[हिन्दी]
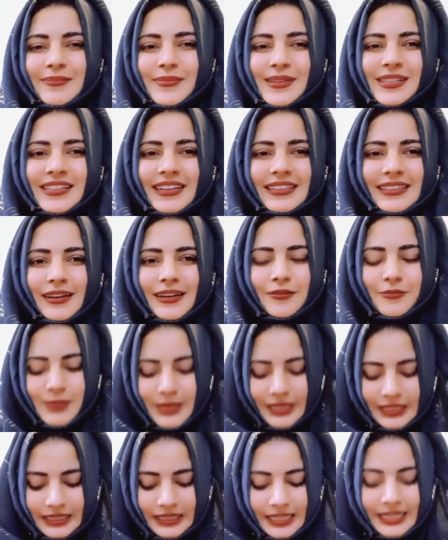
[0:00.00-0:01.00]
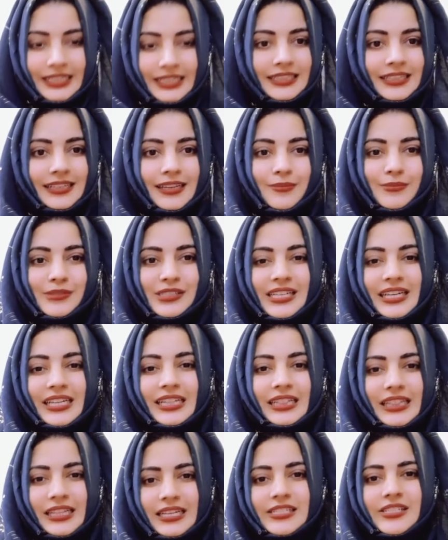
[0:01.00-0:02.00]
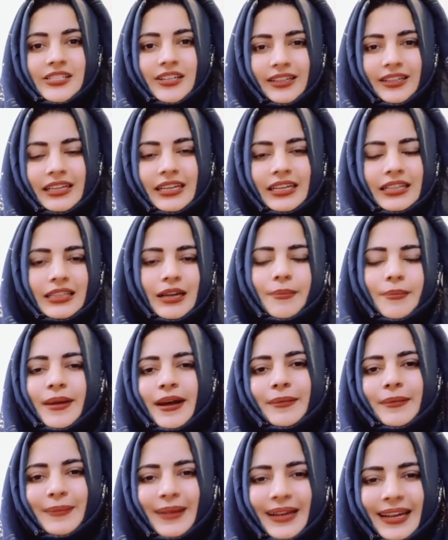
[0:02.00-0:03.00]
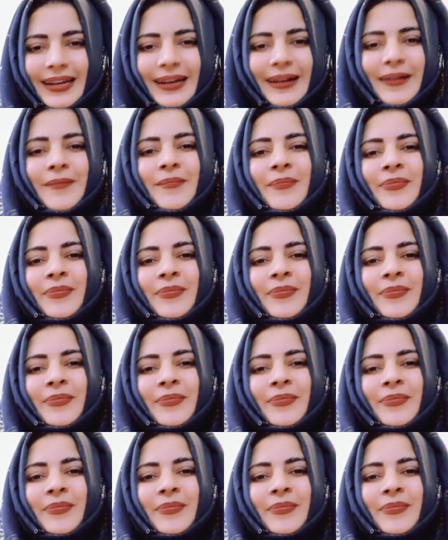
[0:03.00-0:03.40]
भी ज़्यादा उम्मीद नहीं थी कि मुझे इतनी जल्दी इतना प्यार मिलेगा